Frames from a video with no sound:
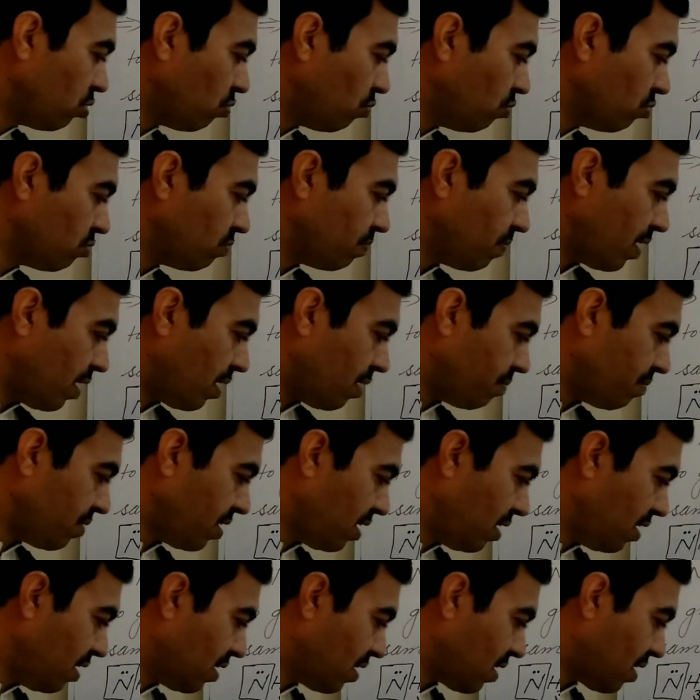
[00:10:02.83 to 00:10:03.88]
तो उसमें
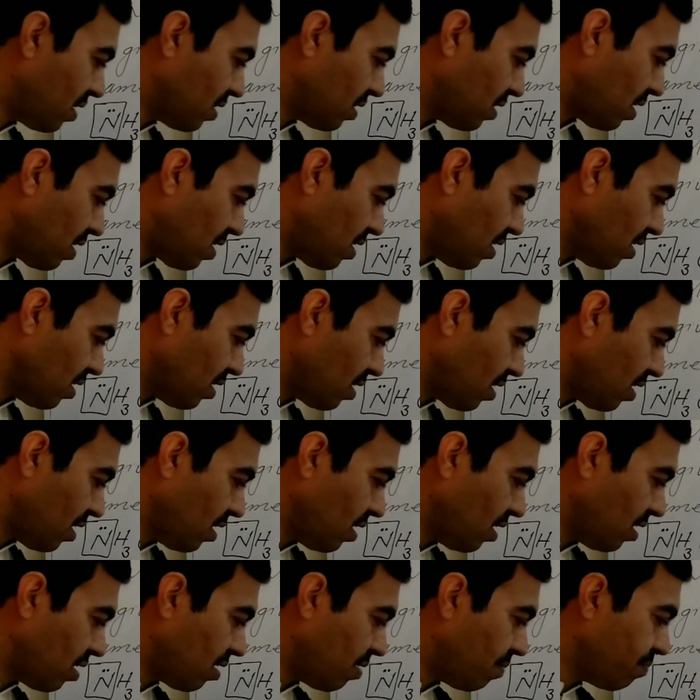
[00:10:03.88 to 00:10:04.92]
हमने लिखा था
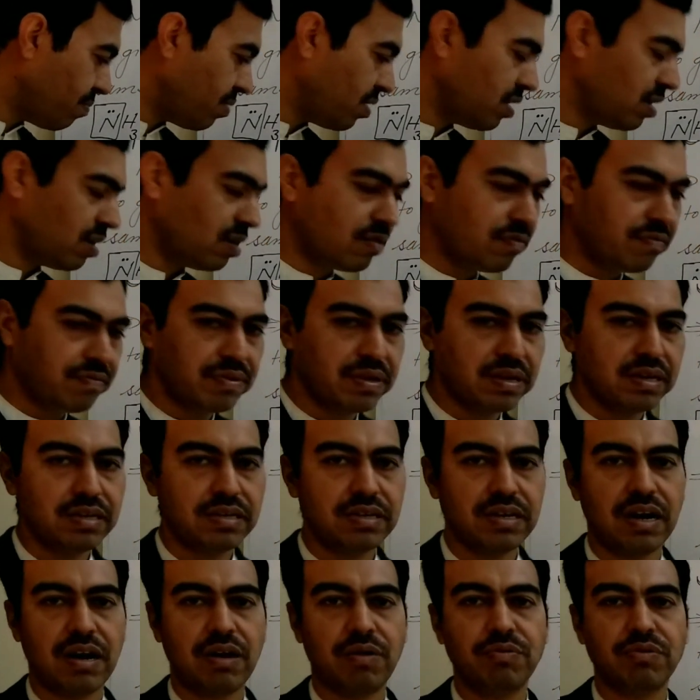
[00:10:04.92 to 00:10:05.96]
कि कंप्लीट
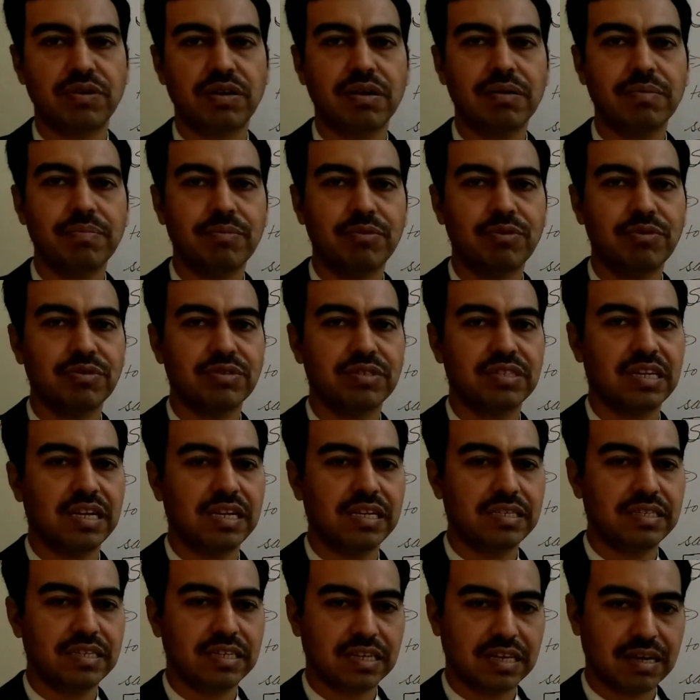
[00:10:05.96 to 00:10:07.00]
फील्ड आउटर मोस्ट
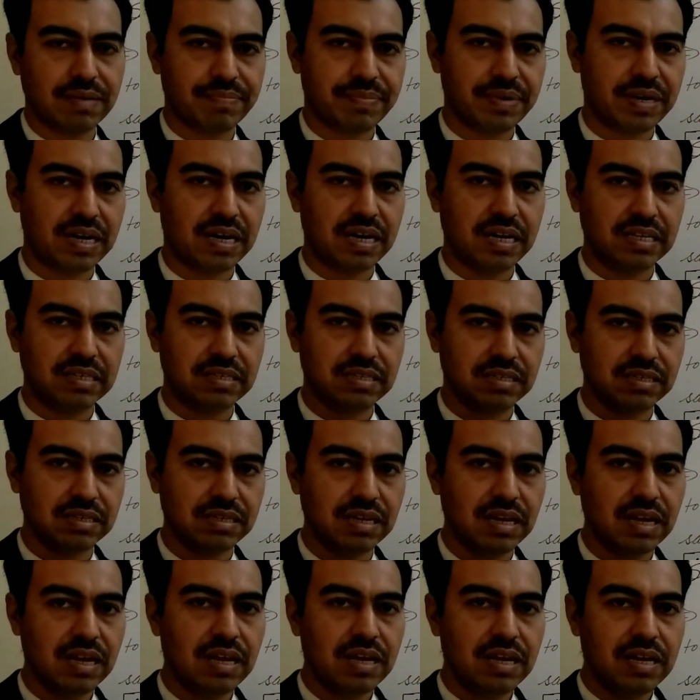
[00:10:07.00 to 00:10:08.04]
सेल जिनके पास
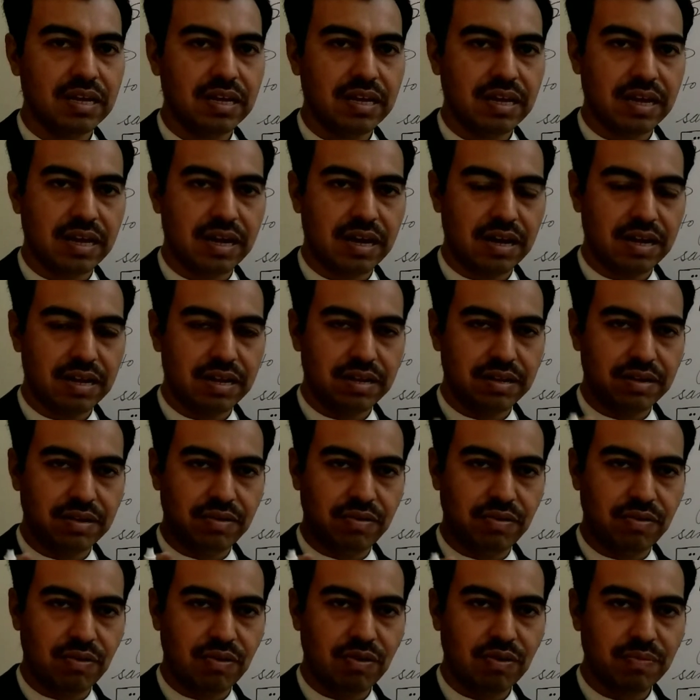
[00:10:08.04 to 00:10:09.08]

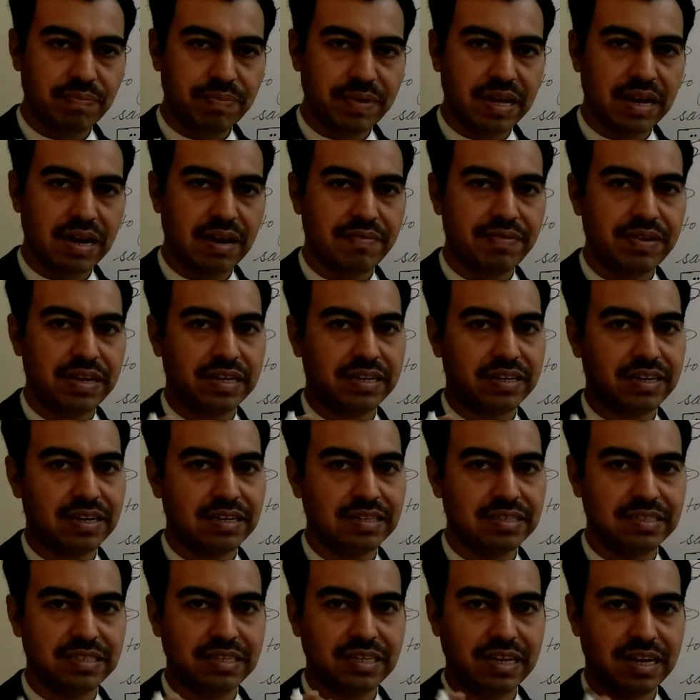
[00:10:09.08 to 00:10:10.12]
लोन पेयर ऑफ
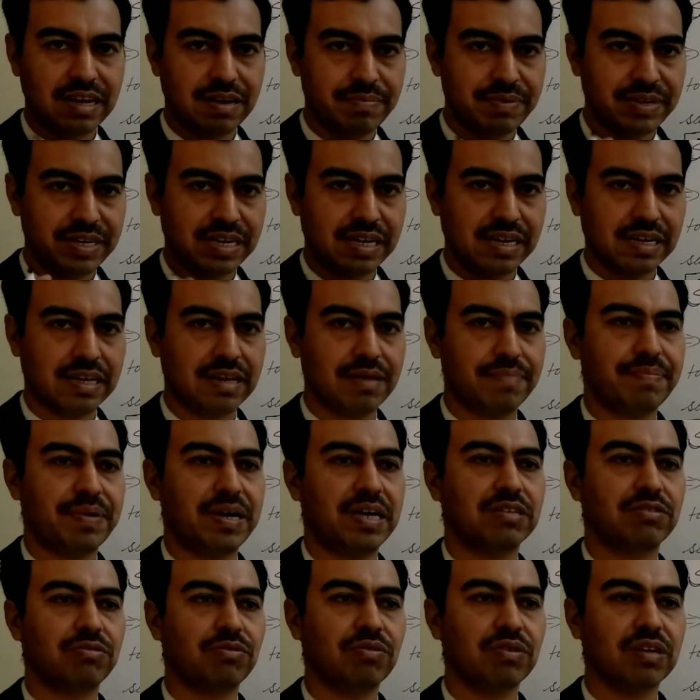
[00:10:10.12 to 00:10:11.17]
इलेक्ट्रॉन जिन आर्बिटाल के
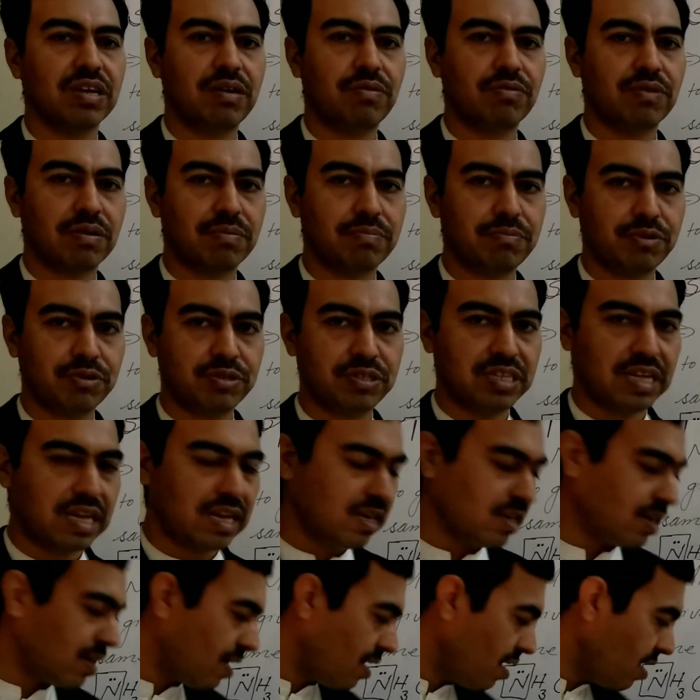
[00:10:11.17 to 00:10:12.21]
पास होंगे आउटर मोस्ट
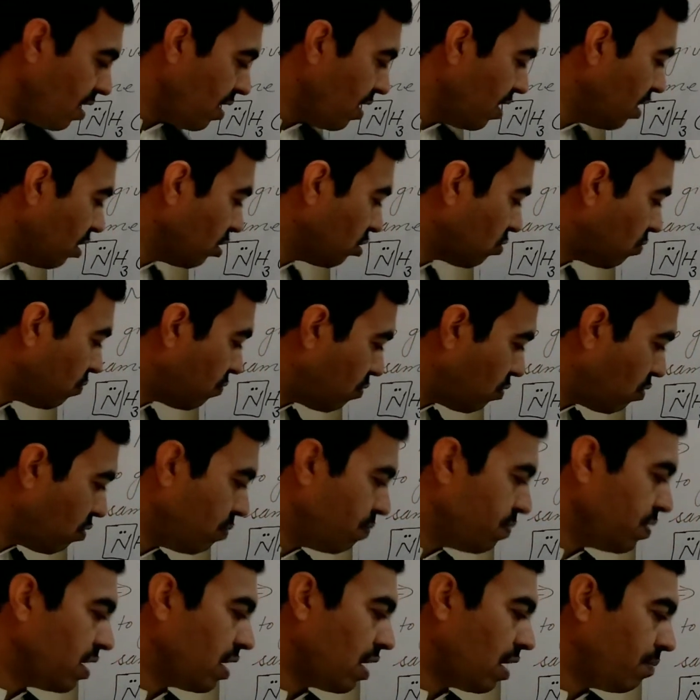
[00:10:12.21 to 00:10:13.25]
शेल के तो वो
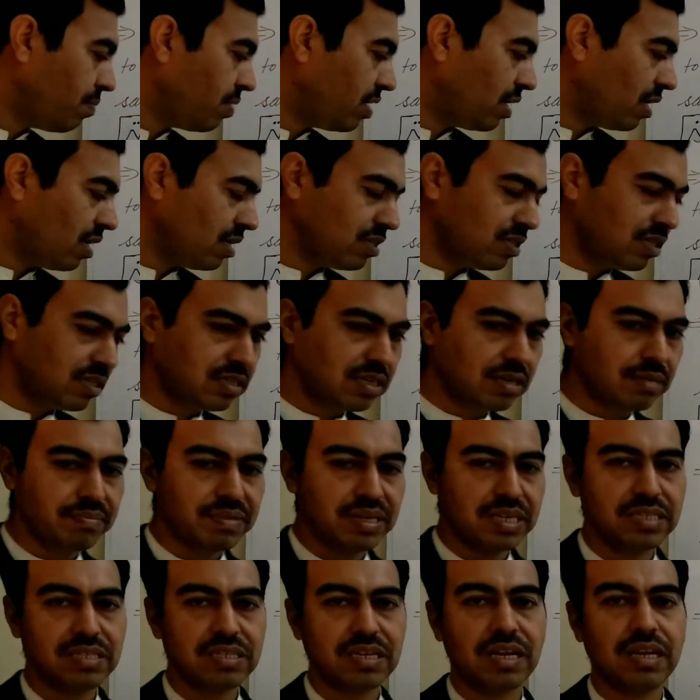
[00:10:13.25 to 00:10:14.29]
भी हाइब्रिडाइजेशन
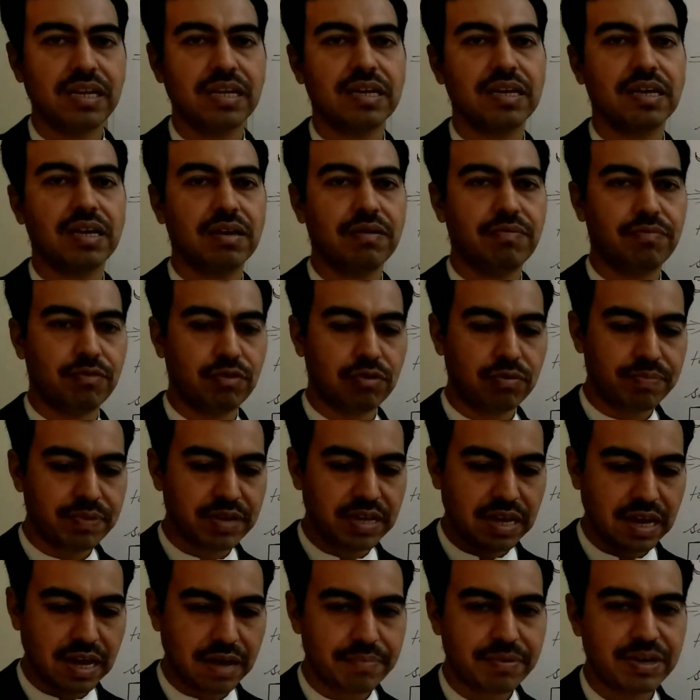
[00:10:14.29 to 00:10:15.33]
में हिस्सा लेंगे वो
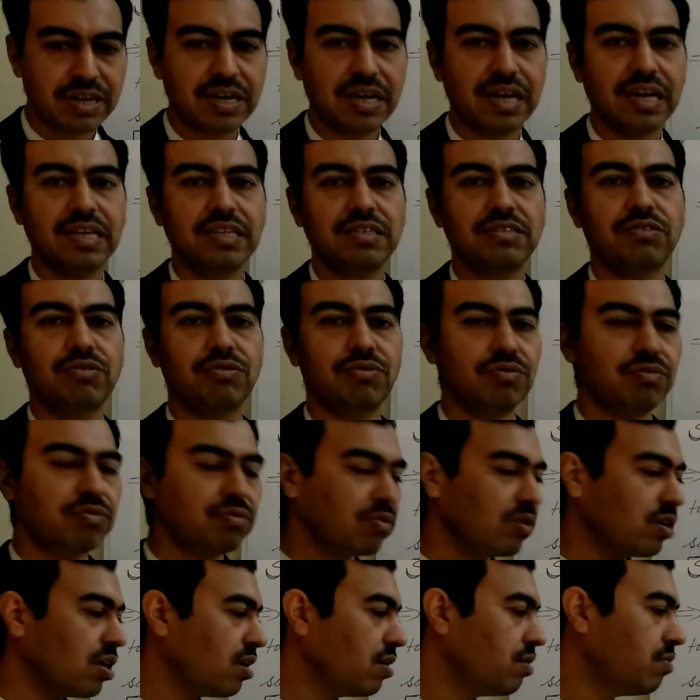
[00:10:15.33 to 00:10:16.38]
भी हाइब्रिडाइज्ड
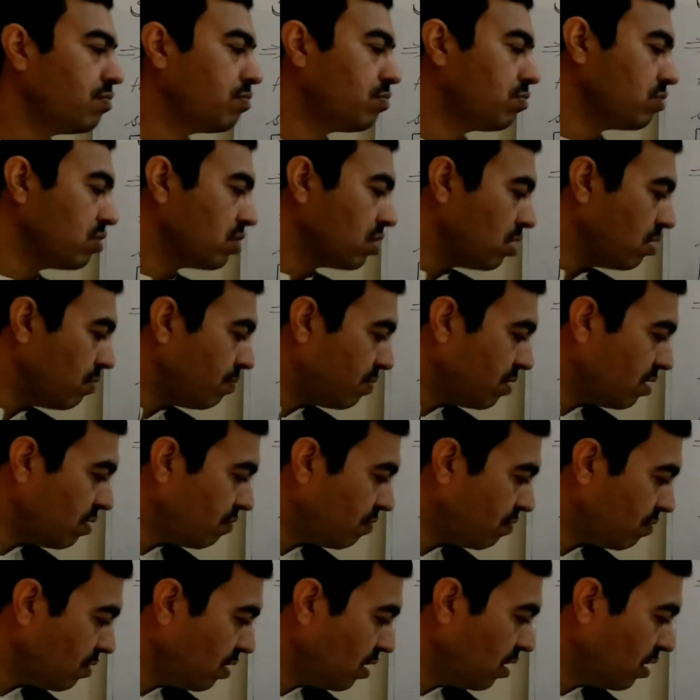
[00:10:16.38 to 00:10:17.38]
होंगे उनकी भी